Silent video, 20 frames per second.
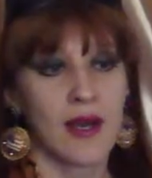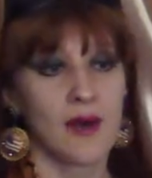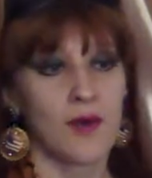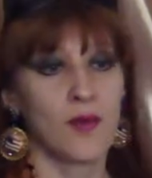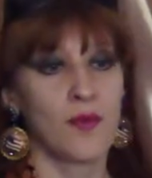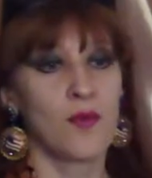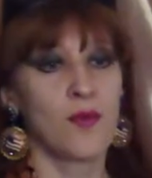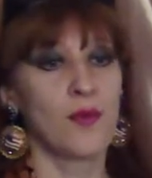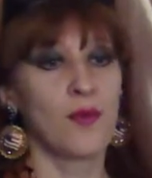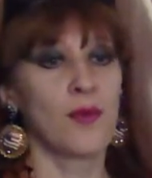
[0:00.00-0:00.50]

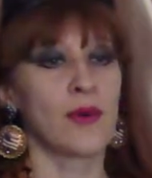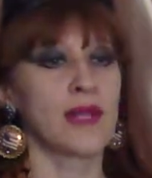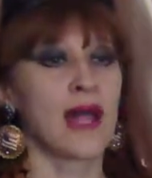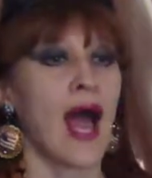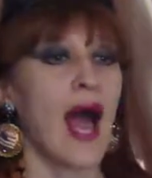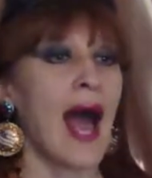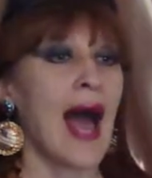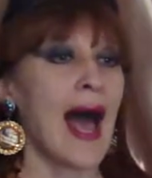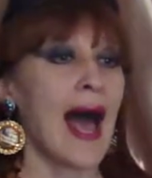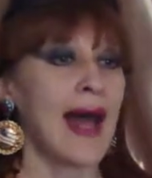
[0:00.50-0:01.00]
Вот.
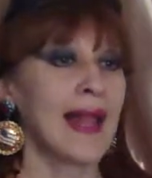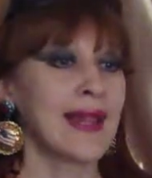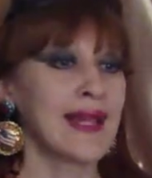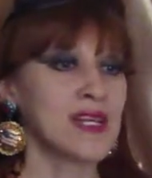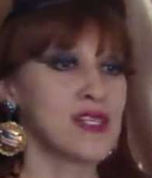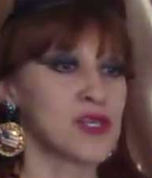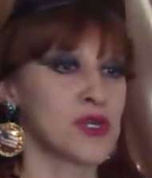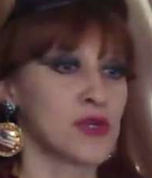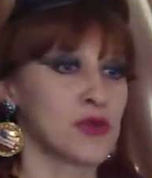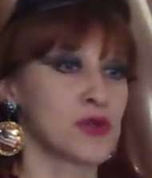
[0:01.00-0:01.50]
А
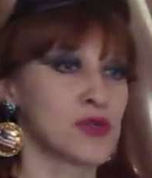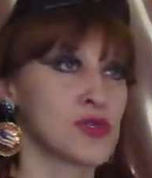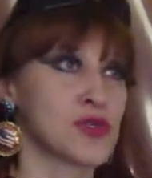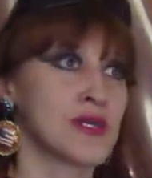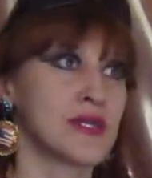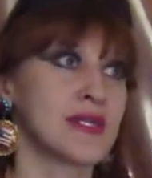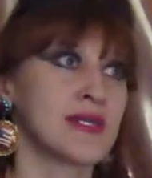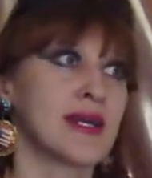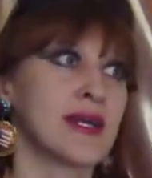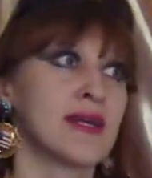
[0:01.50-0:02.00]
дальше то, что
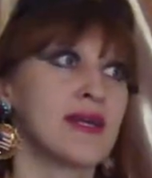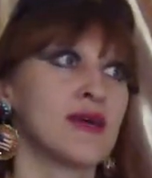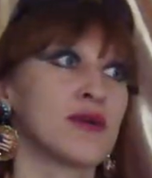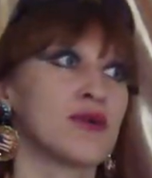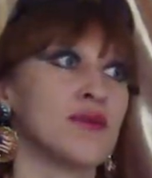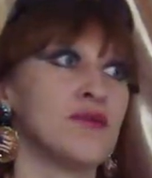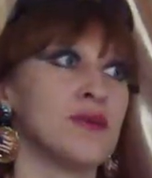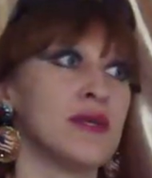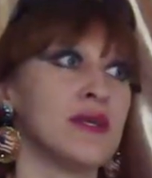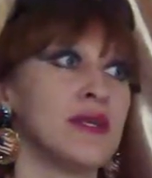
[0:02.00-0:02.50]
на стороне
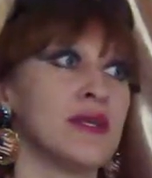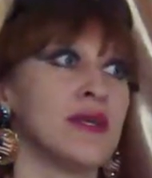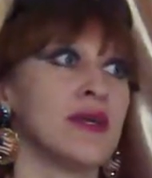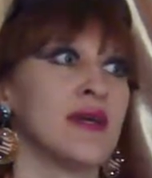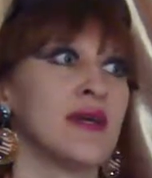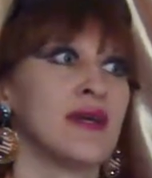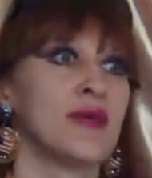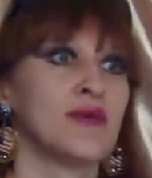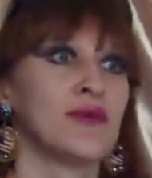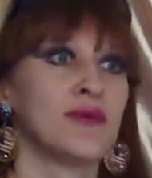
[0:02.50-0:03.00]
Румынии.
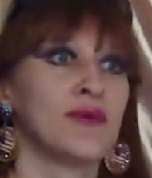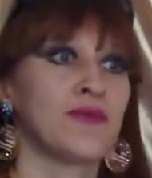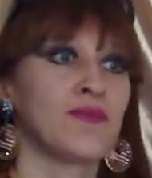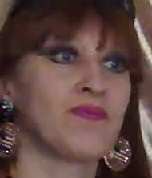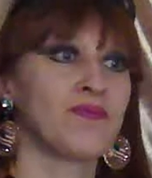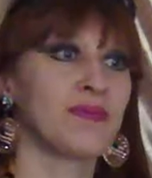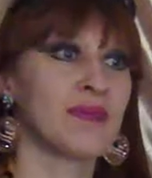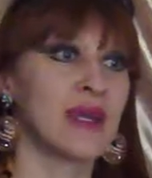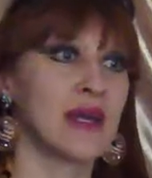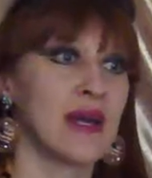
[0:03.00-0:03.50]
Но ну,
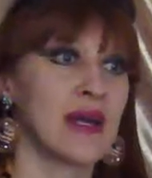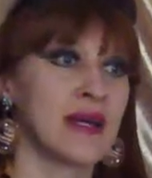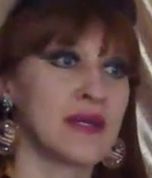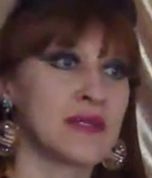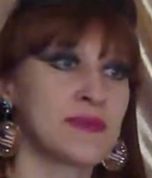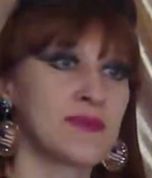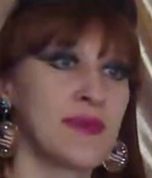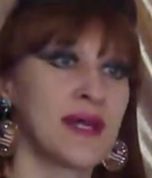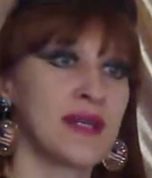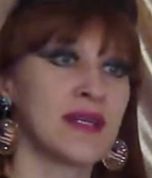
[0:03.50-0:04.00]

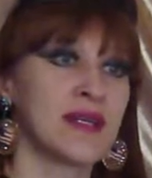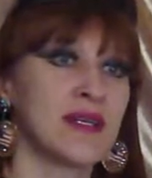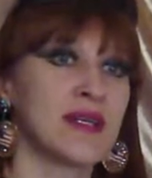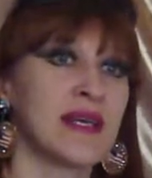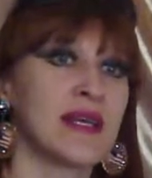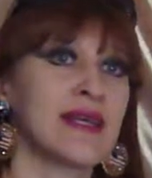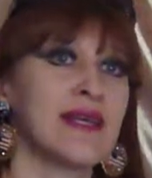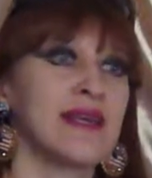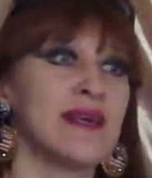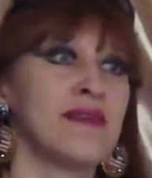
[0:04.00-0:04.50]
спрятаны
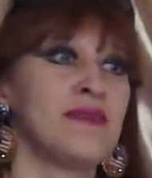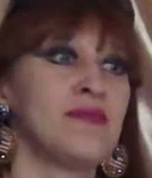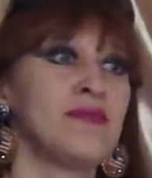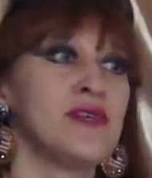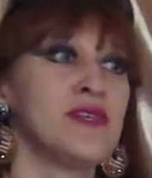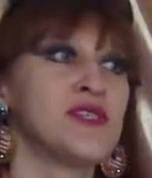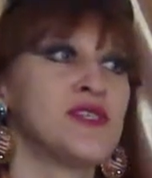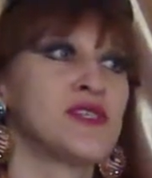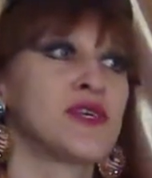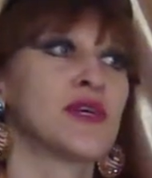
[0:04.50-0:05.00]
такие
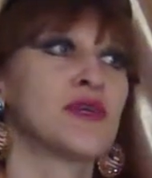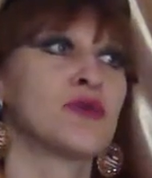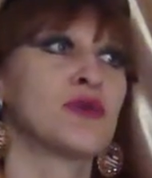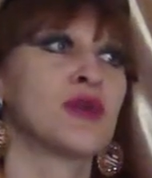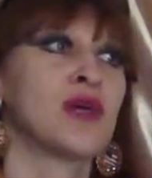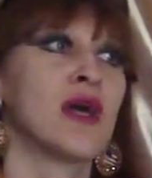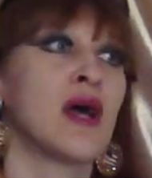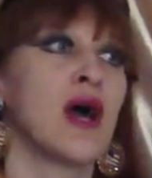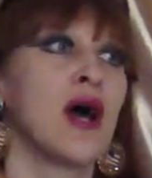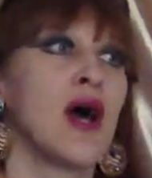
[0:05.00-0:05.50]
вещи,
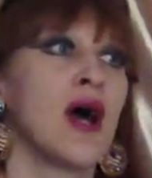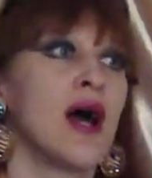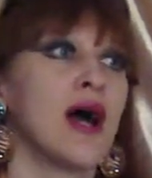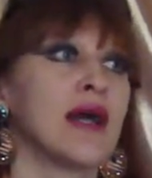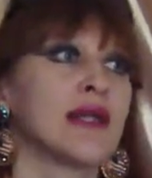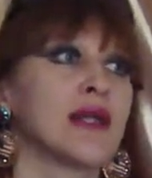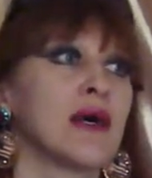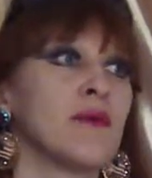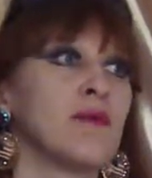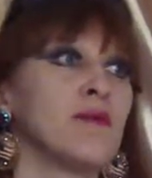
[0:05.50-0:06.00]
которые
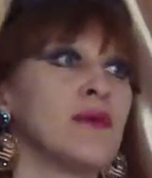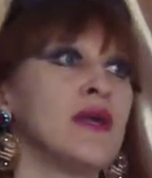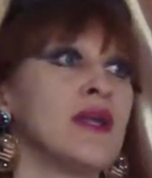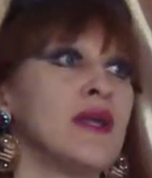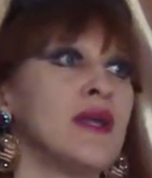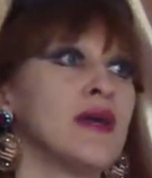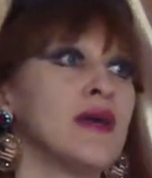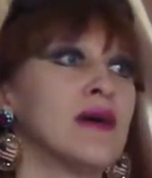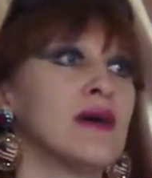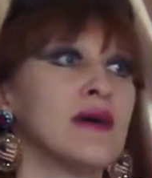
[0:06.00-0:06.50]
это
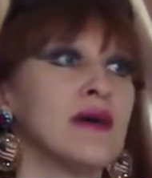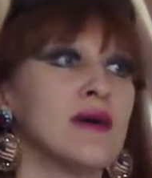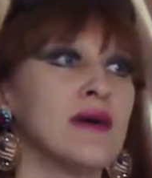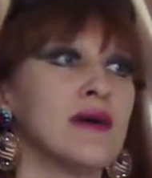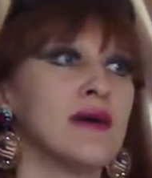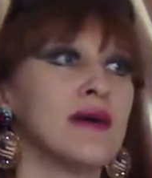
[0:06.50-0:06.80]
были э,